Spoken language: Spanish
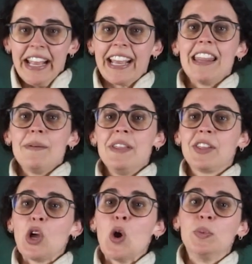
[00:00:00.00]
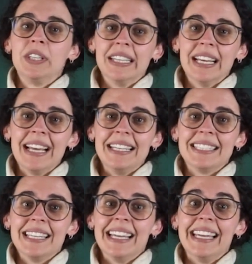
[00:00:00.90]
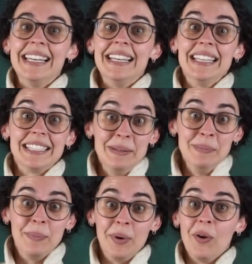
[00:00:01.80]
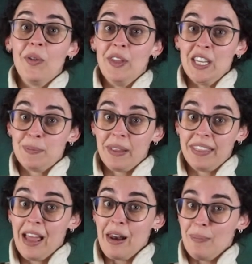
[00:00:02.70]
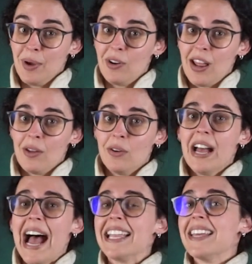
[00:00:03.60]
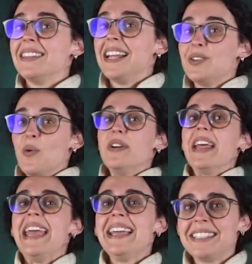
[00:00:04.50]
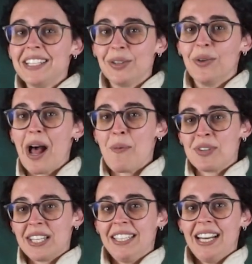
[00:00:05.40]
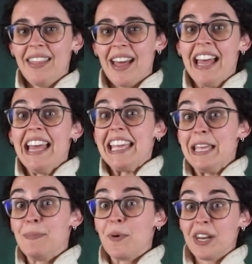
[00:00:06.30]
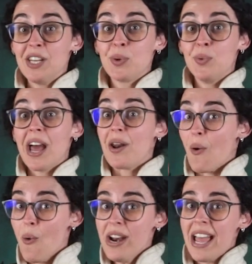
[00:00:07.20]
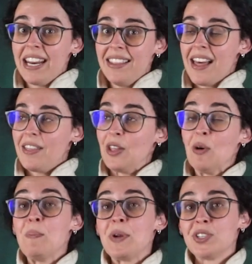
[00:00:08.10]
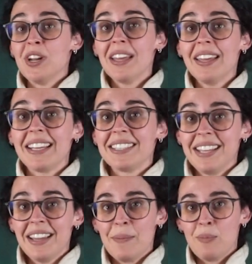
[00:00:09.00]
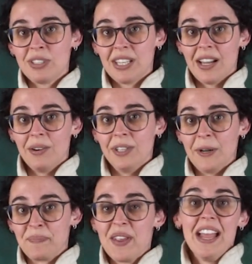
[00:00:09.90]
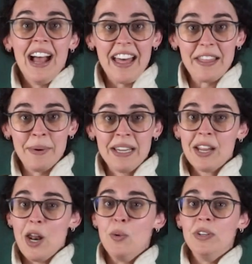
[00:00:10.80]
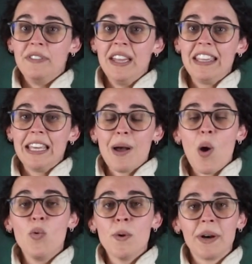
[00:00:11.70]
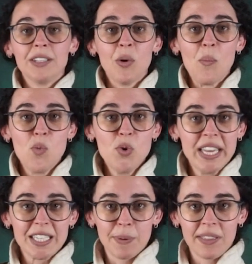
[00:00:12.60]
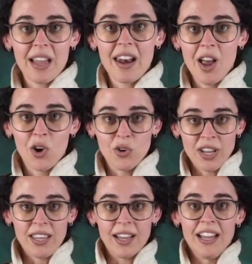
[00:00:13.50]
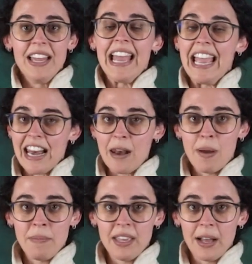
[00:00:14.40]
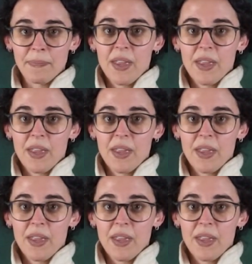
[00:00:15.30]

Cada vez que obtengáis el símbolo de especial mejorado, añadiréis un éxito a vuestra tirada y podréis curar una herida de un personaje que esté en vuestra aura. Además, Ludivine lleva un objeto muy especial con ella, el alma mía.